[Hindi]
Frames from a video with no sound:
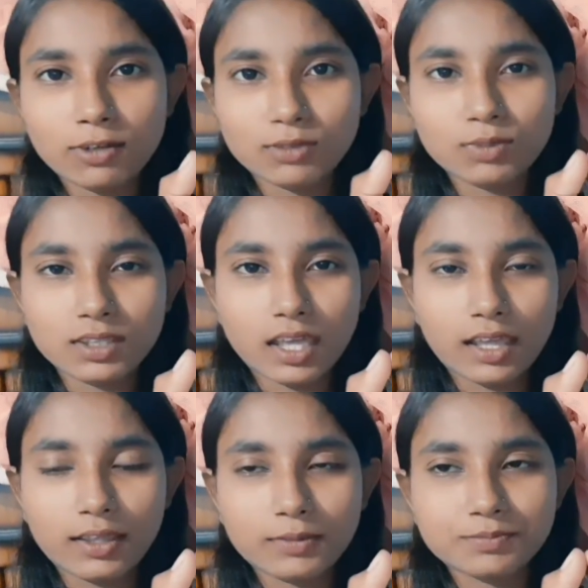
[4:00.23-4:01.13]
वक्त
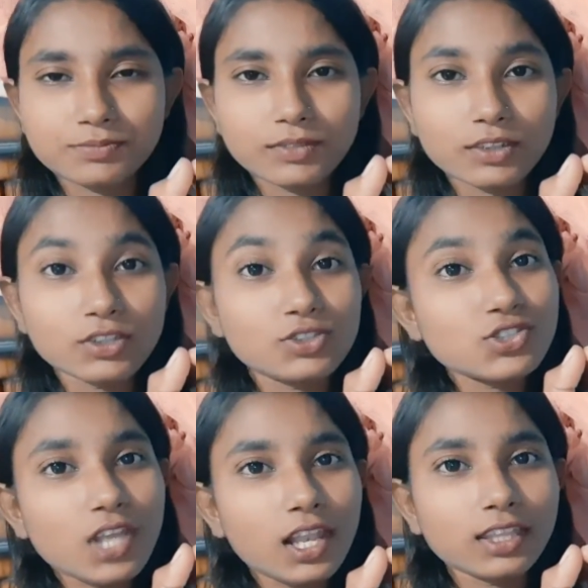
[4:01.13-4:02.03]
बताएंगे तो
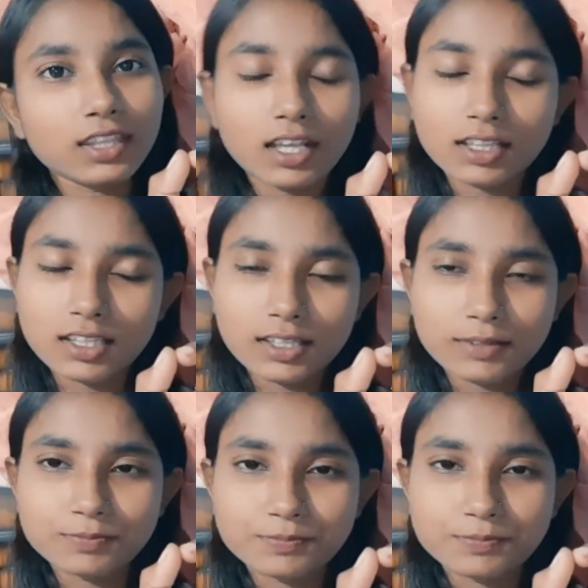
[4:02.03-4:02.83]
चलिए देखते हैं